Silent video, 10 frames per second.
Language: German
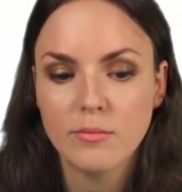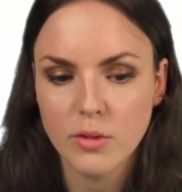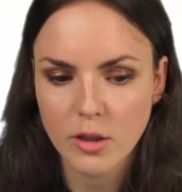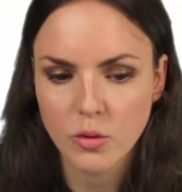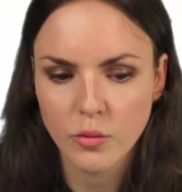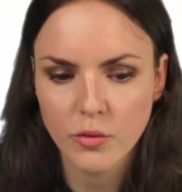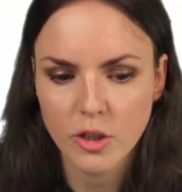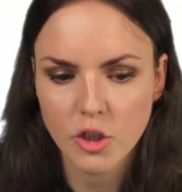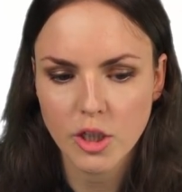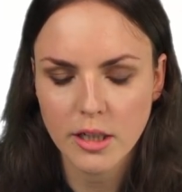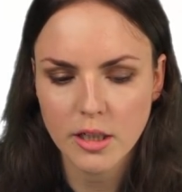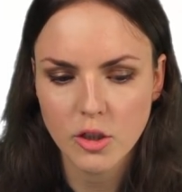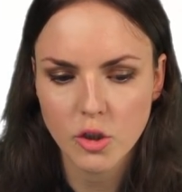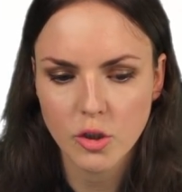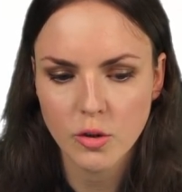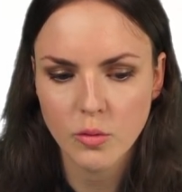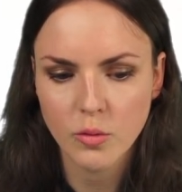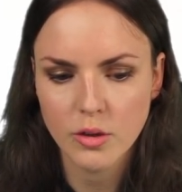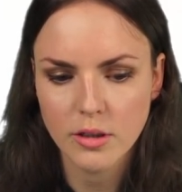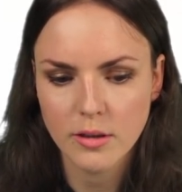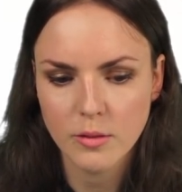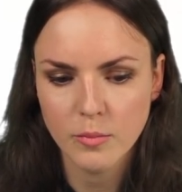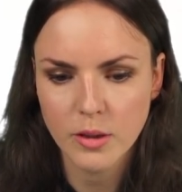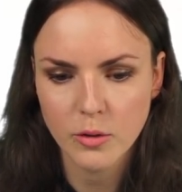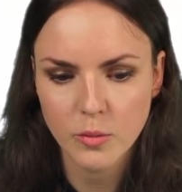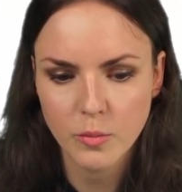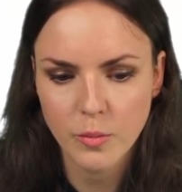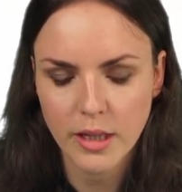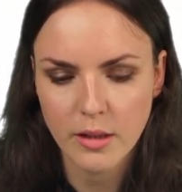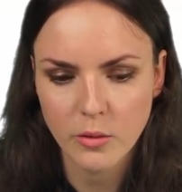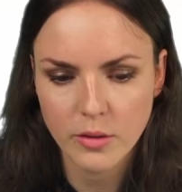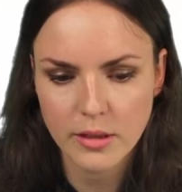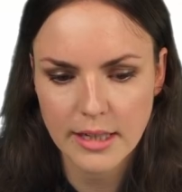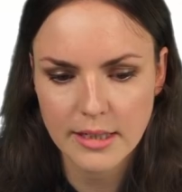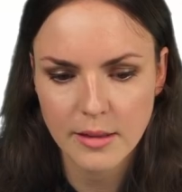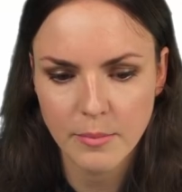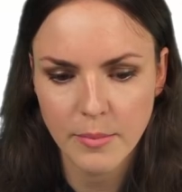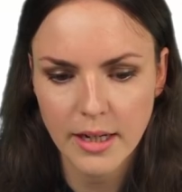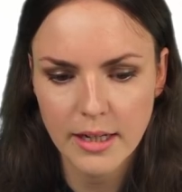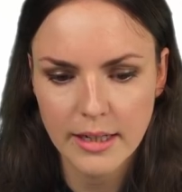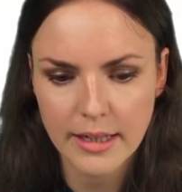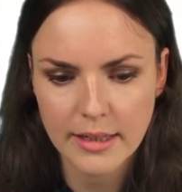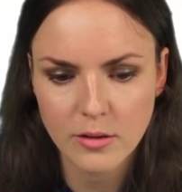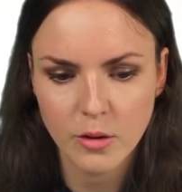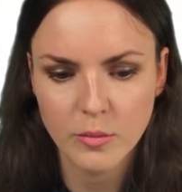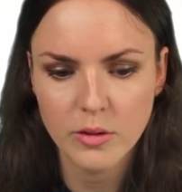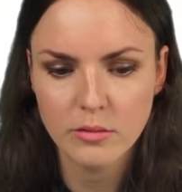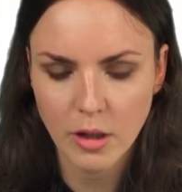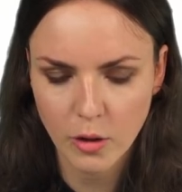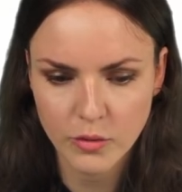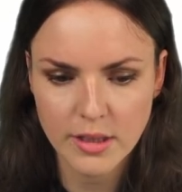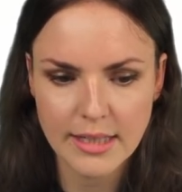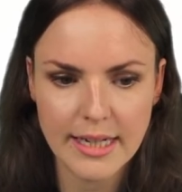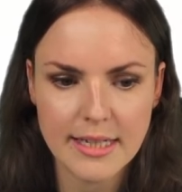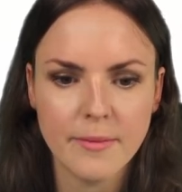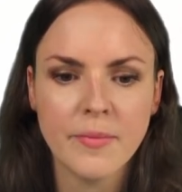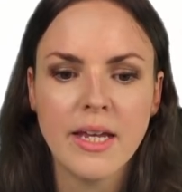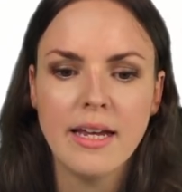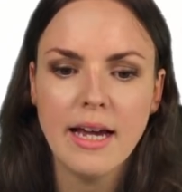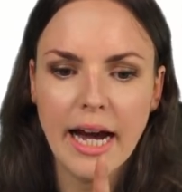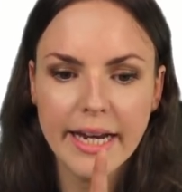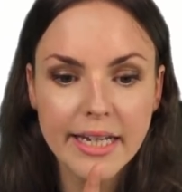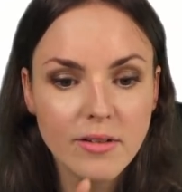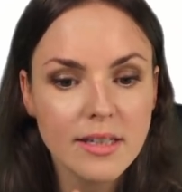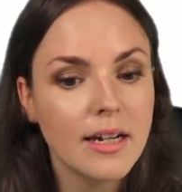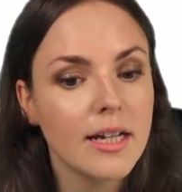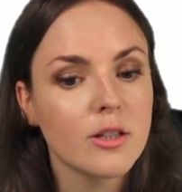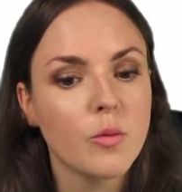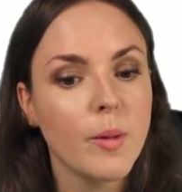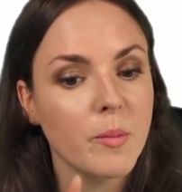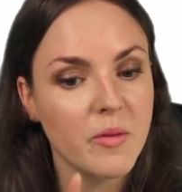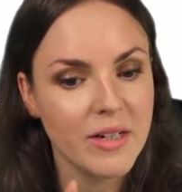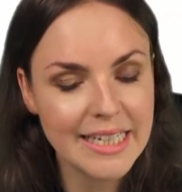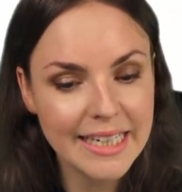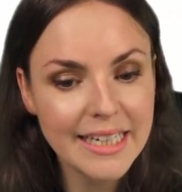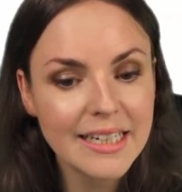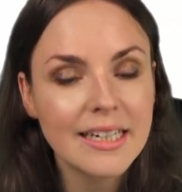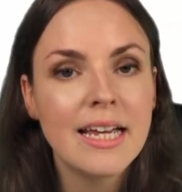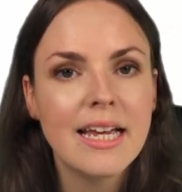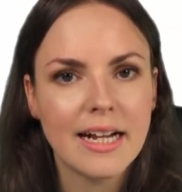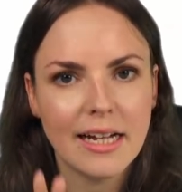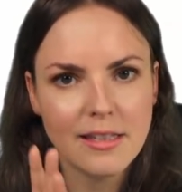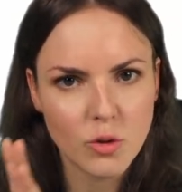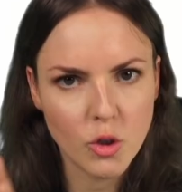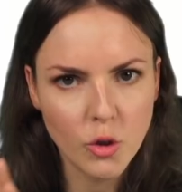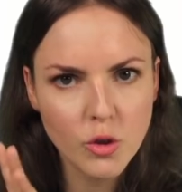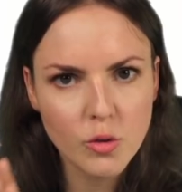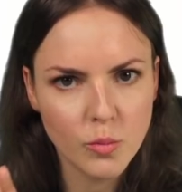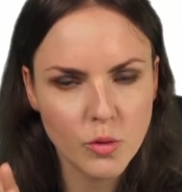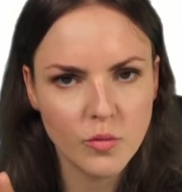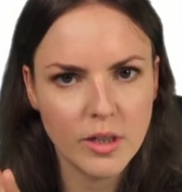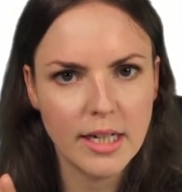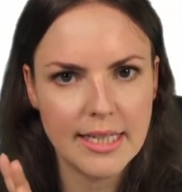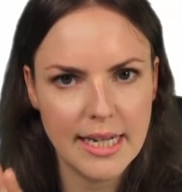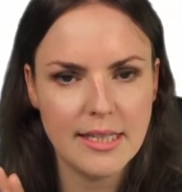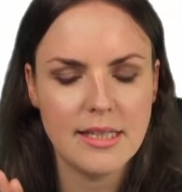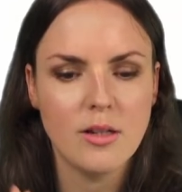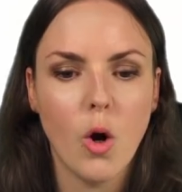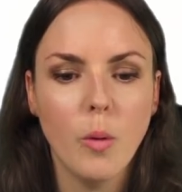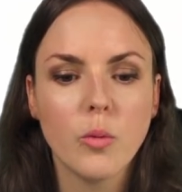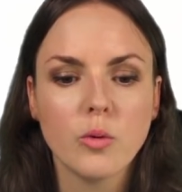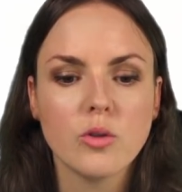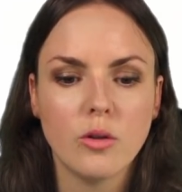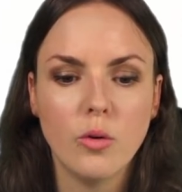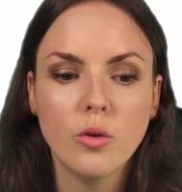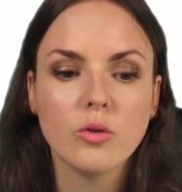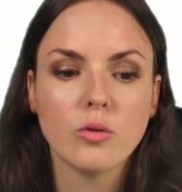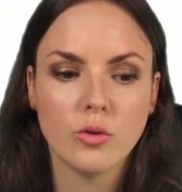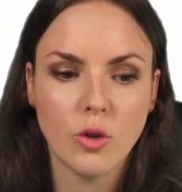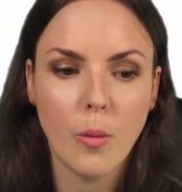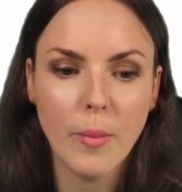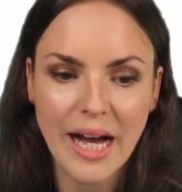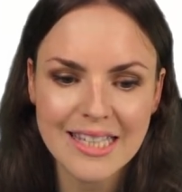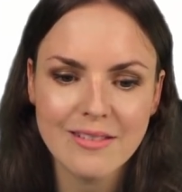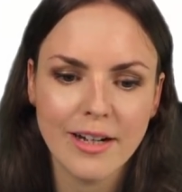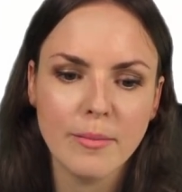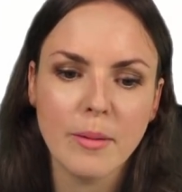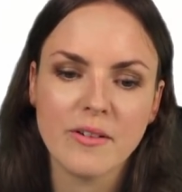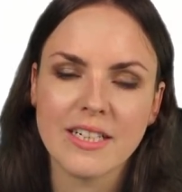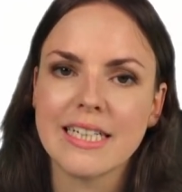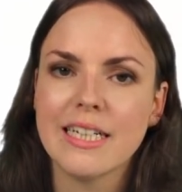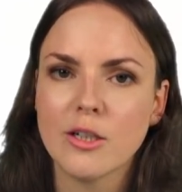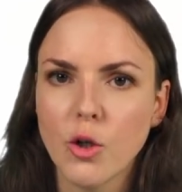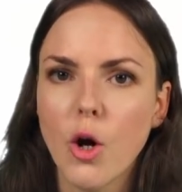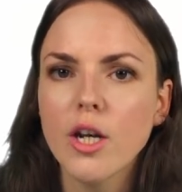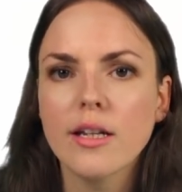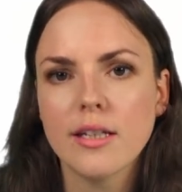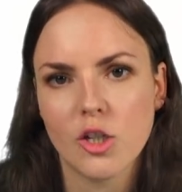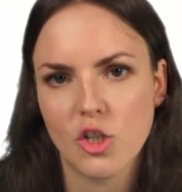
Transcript: die x hoch 4 stand hier schon und dieses minus p hoch 6 mal x kommt auf die Seite. Ein Hinweis gerade noch beim Quadrieren. Ganz am Schluss müssen wir dann testen, ob unsere Lösungen noch passen, weil beim Quadrieren können ja